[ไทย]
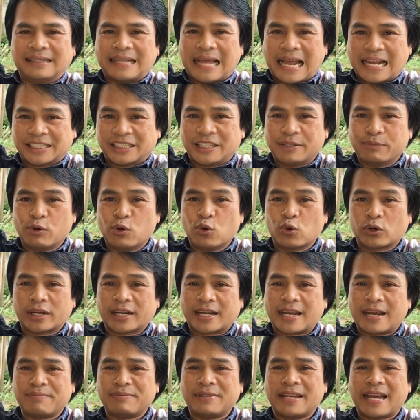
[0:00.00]
ทางจมูก
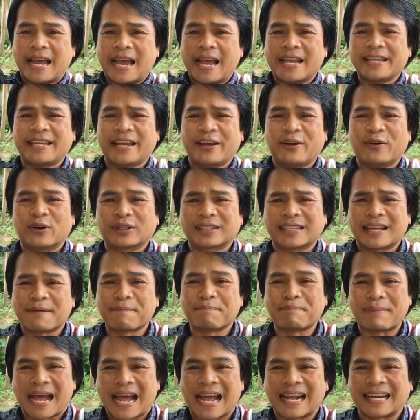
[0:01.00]
นะครับอย่าหายใจออกทา
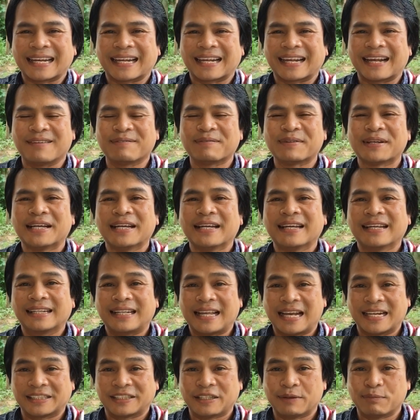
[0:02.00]
งปากนะครับ
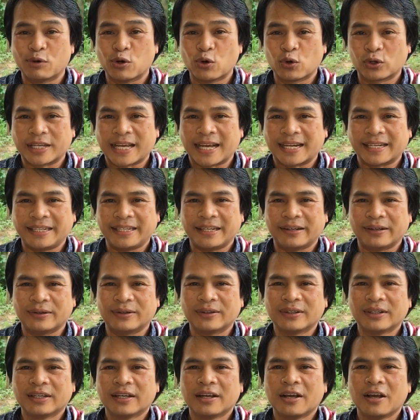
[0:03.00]
ทางจมูกอย่างเดียว
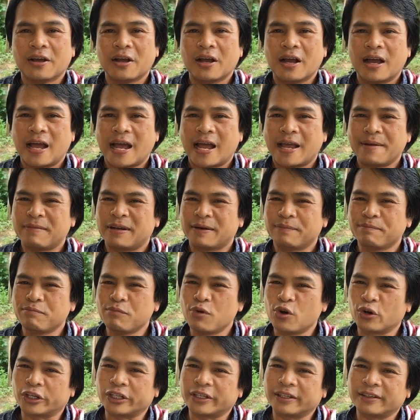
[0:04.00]
ให้มัน
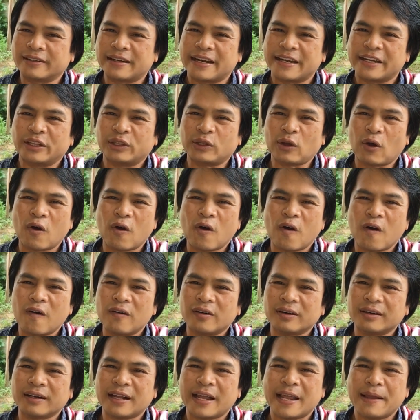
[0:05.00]
หมดในท้อง
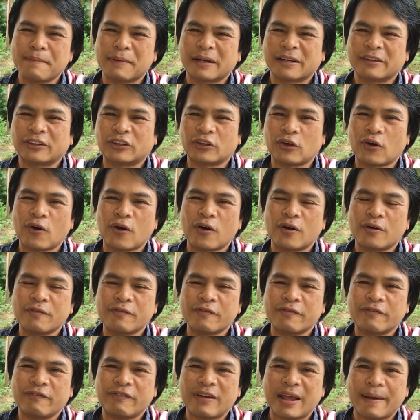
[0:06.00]
ให้มันท้อง
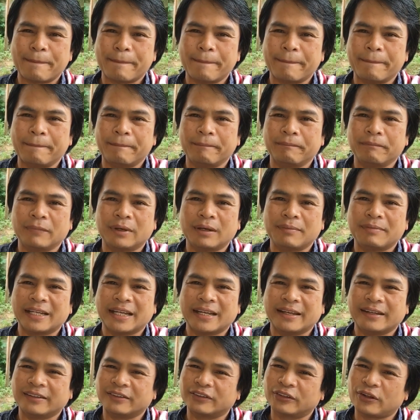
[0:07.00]
แฟบไม่
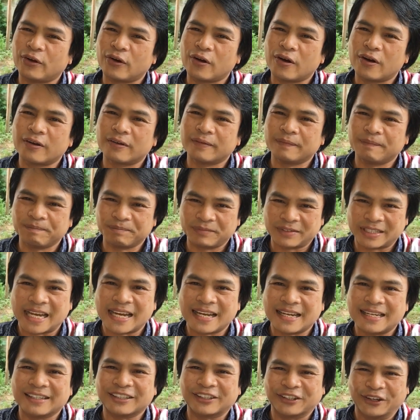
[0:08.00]
ใช่ท้อง
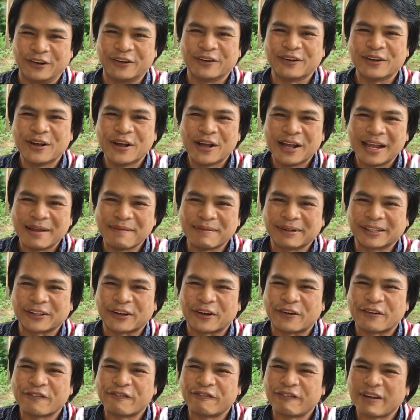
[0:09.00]
ใช่ท้องให้มัน
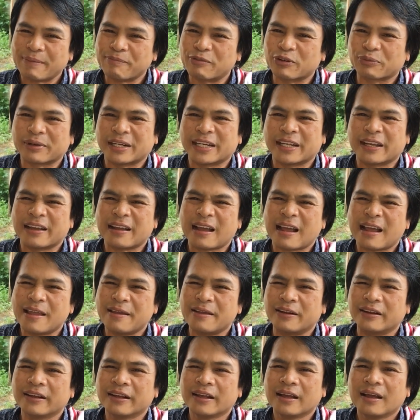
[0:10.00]
ท้องแฟบลงไปเลยให้
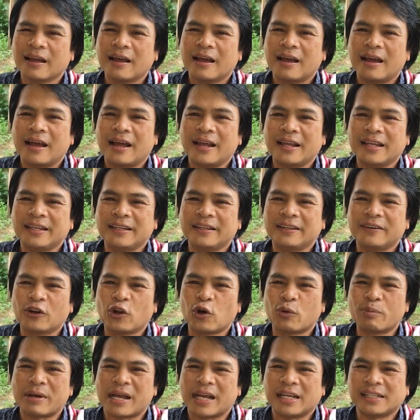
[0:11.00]
ให้
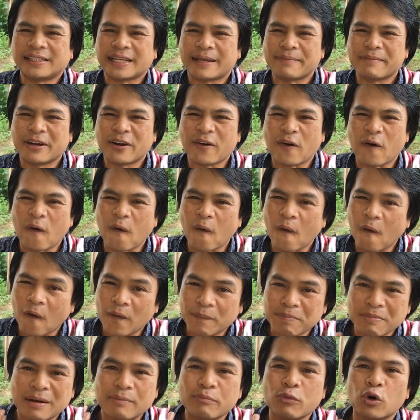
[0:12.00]
ลมหายใจมันออ
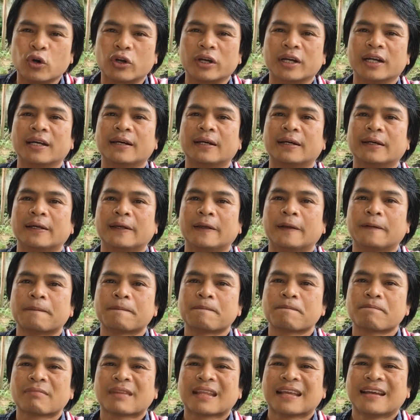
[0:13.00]
กมาหมดเลย
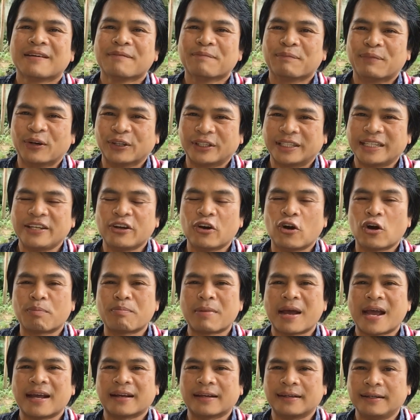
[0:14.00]
เพราะที่ออก
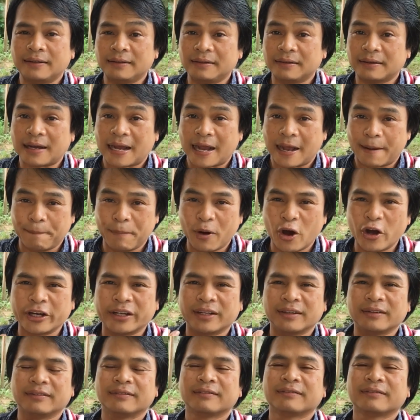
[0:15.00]
มาคือคาร์บอน